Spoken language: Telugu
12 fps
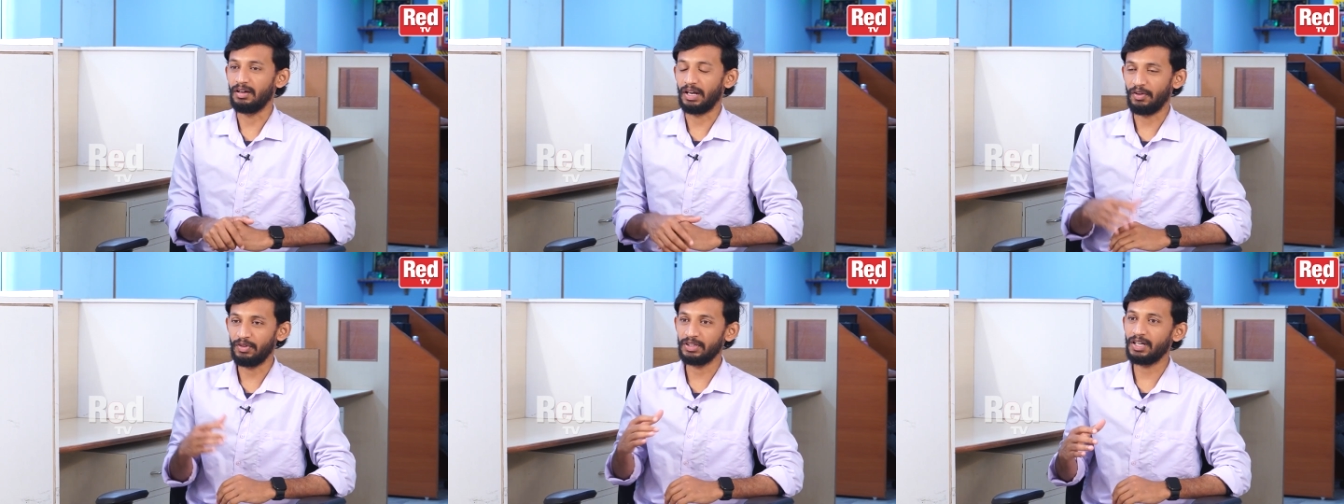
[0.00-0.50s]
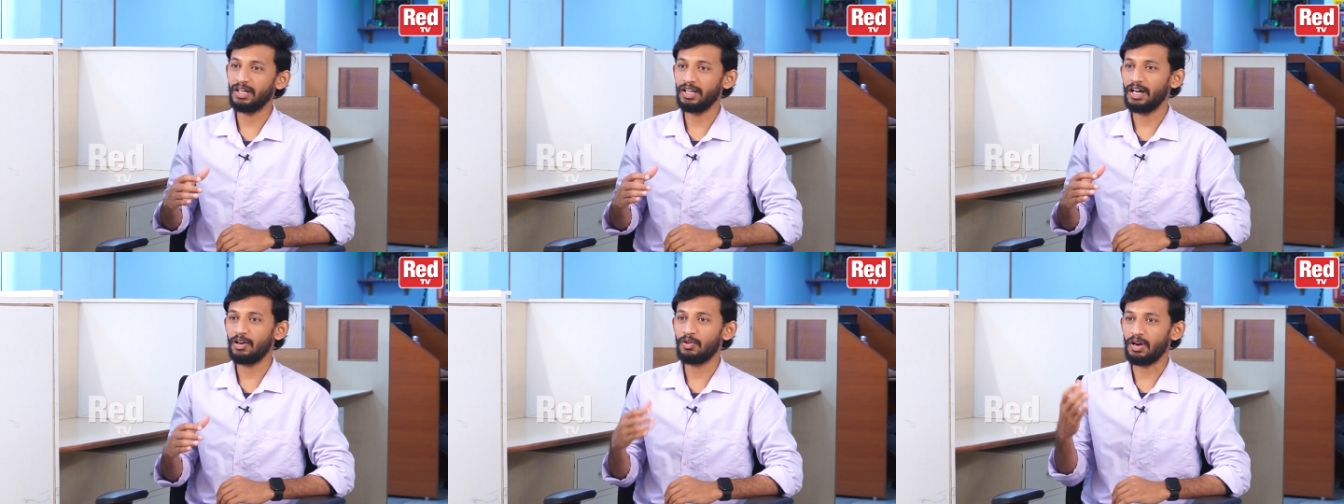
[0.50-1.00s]
రేవంత్ రెడ్డి
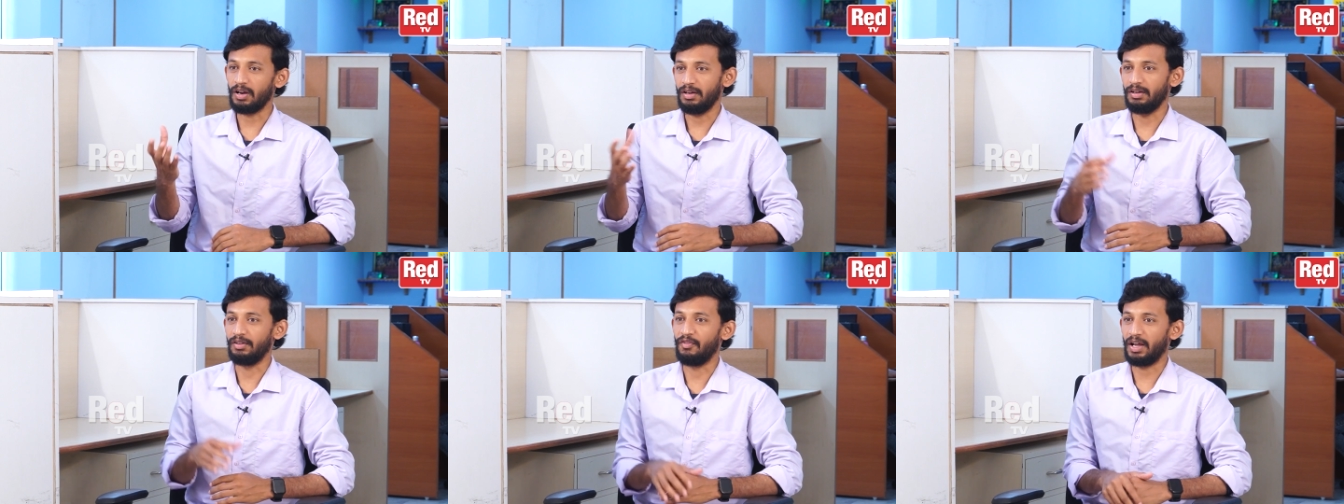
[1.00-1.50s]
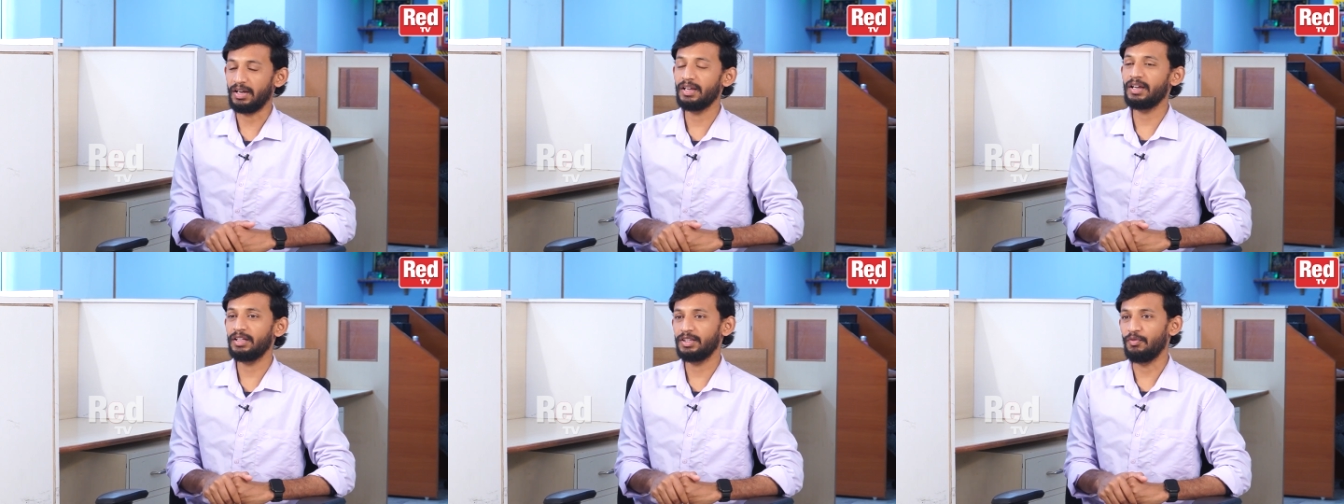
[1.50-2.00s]
గారు ఒక
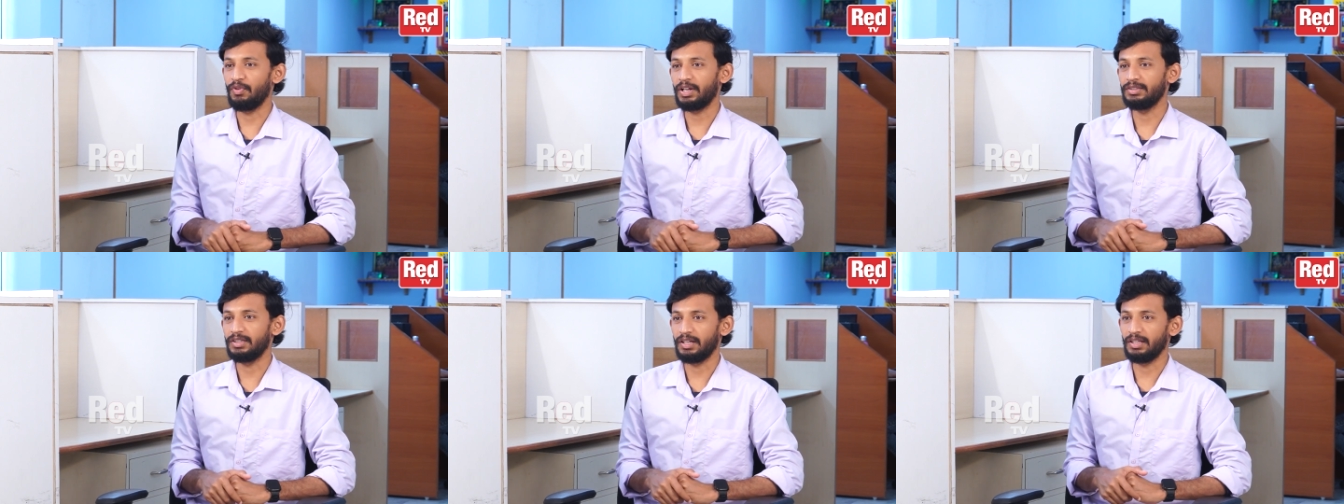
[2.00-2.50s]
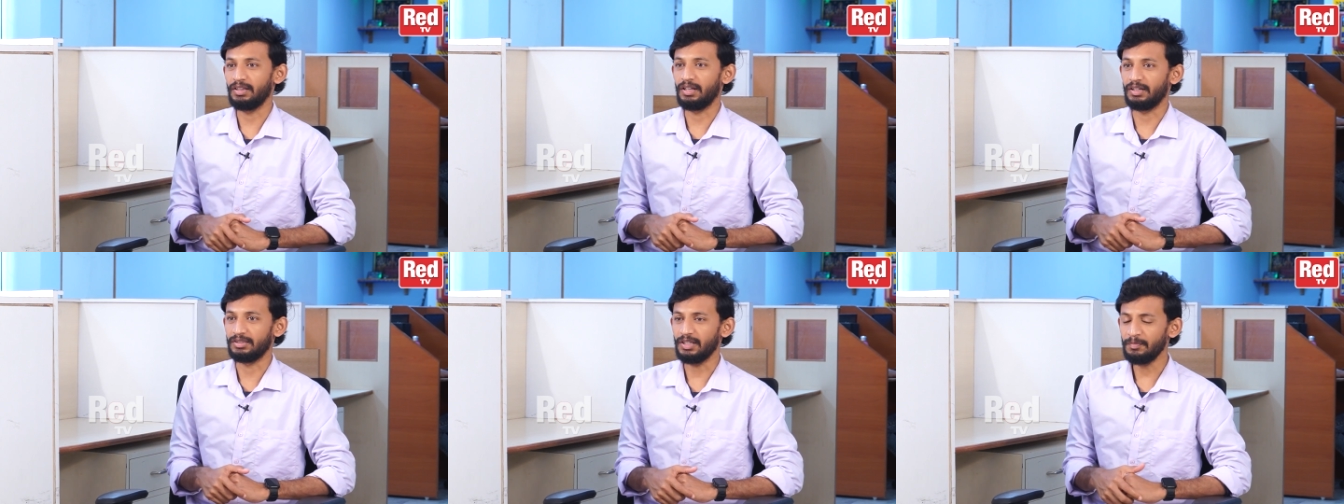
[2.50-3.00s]
వార్నింగ్ అయితే ఇవ్వడం
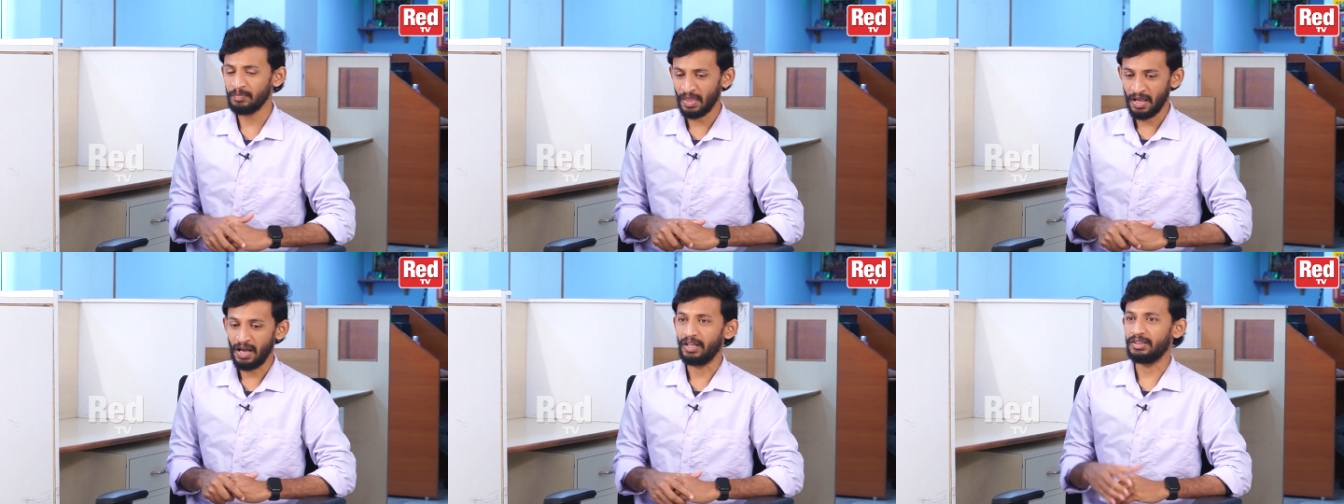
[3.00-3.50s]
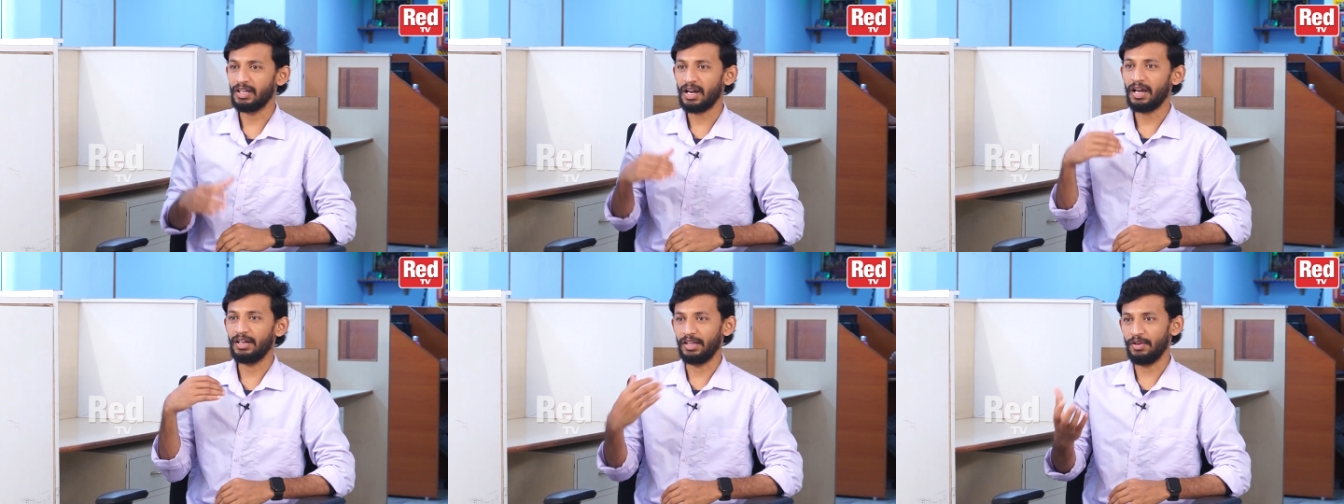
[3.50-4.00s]
జరిగిందండి సార్ ఇంతక
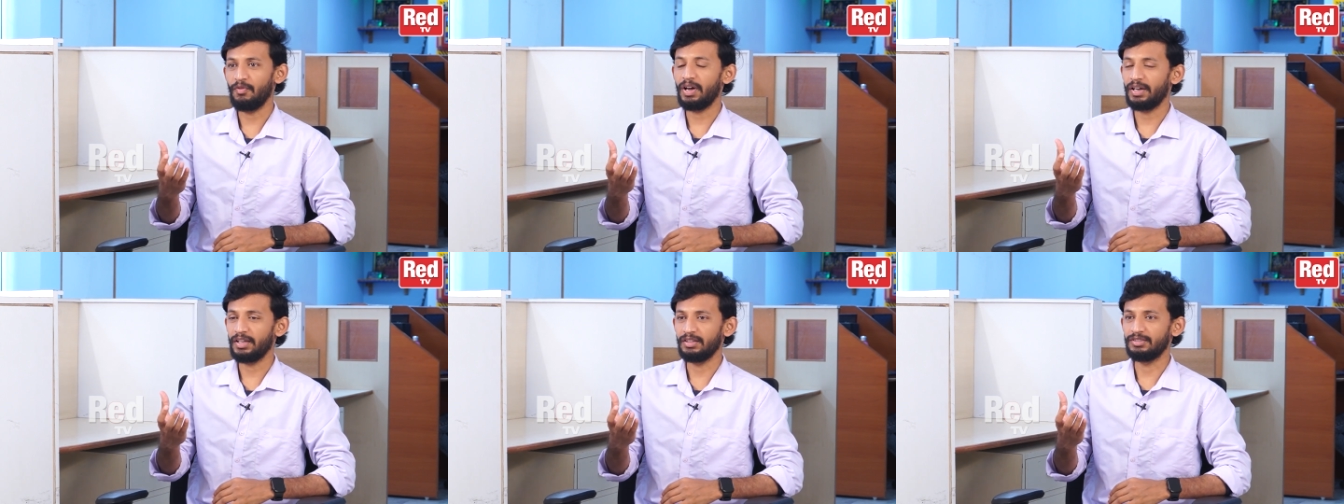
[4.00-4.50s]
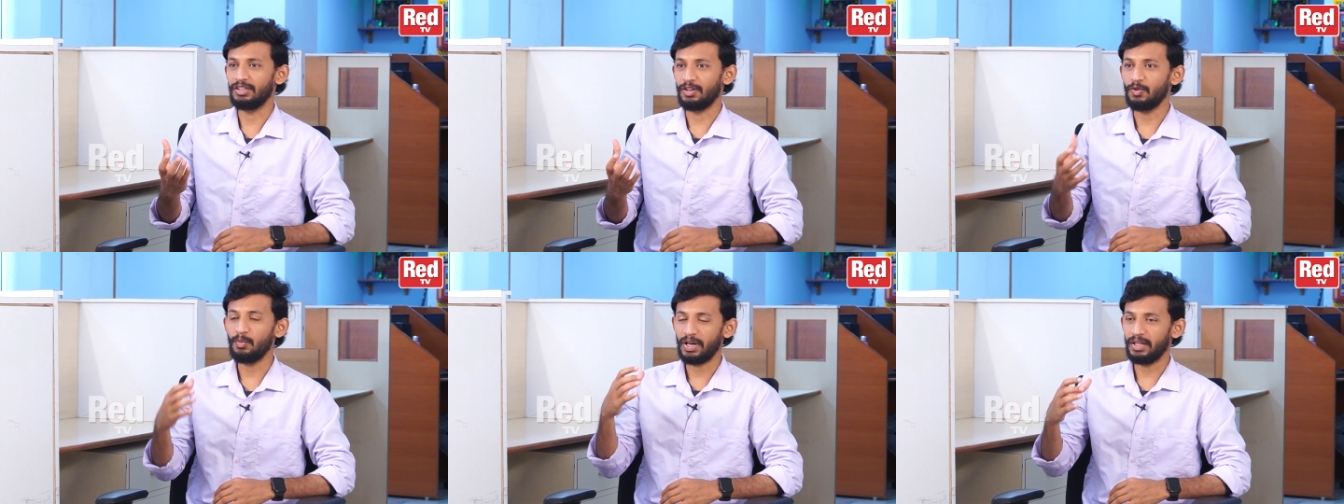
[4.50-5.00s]
ఆయన ఏ వార్నింగ్
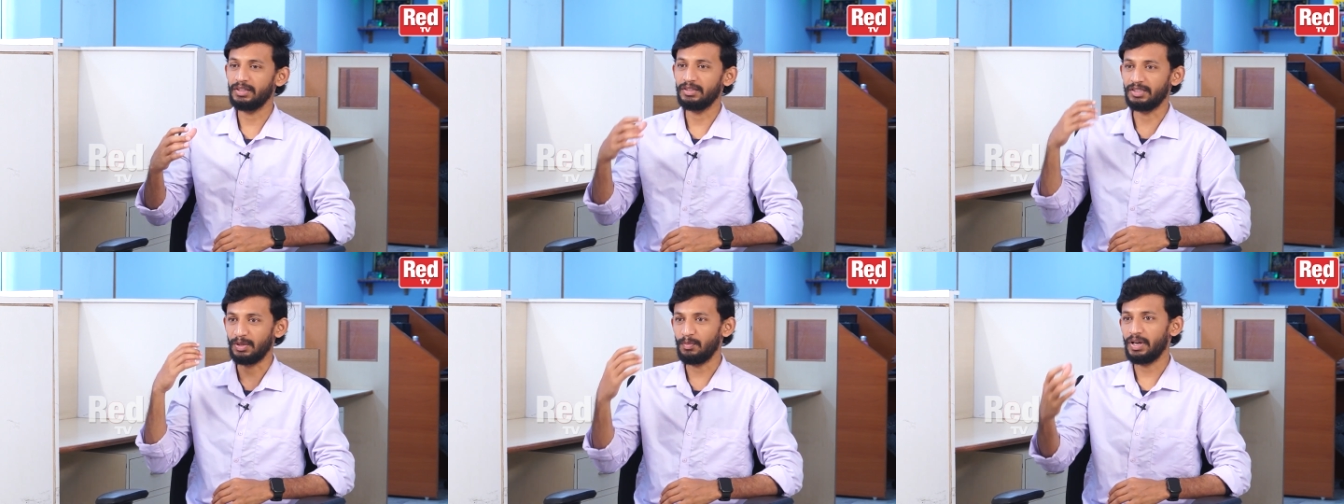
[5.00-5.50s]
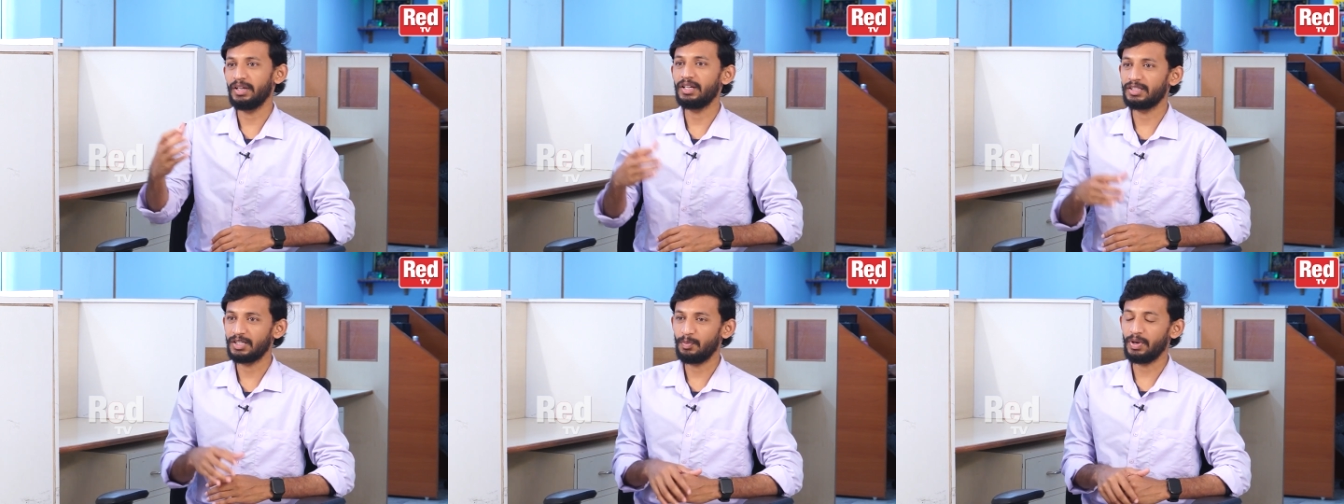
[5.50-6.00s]
ఇచ్చారు మరి అది సినిమా
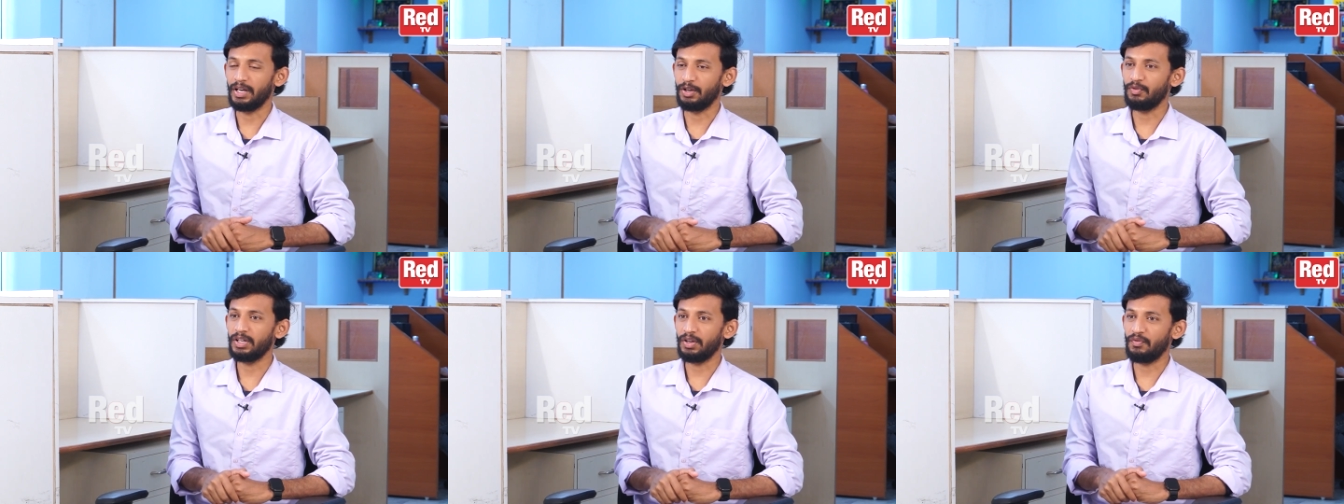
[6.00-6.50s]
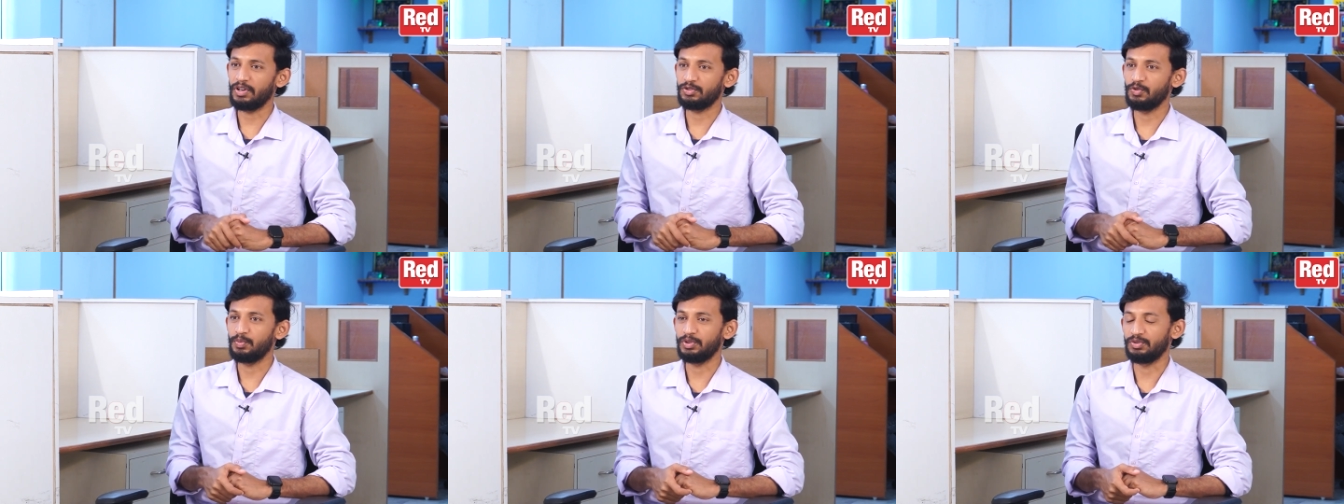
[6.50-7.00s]
ఇండస్ట్రీ పైన ఎటువంటి ఎఫెక్ట్
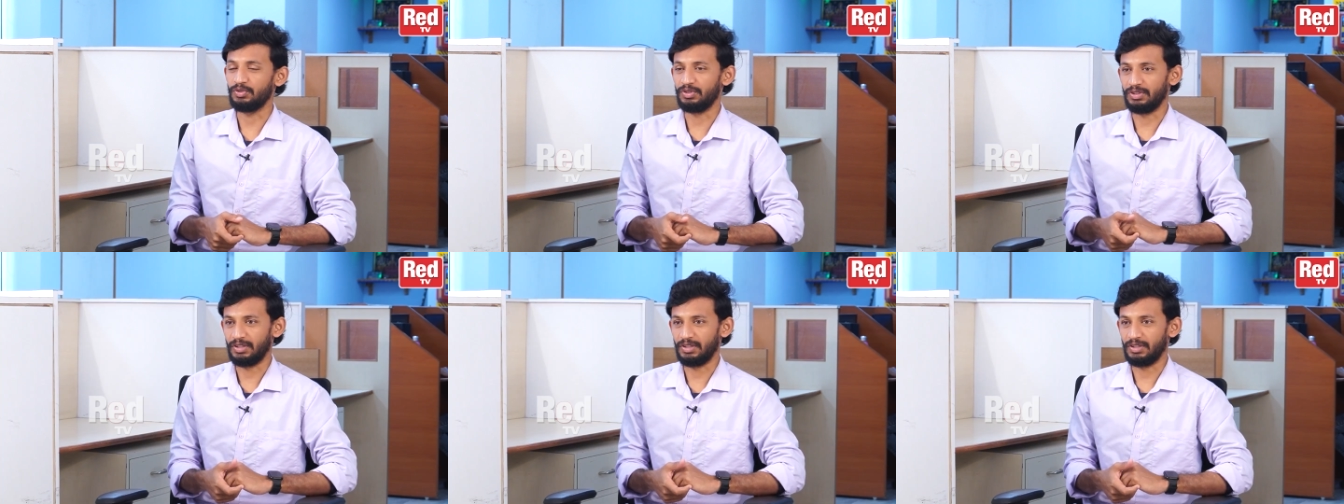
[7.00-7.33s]
చూపిస్తుంది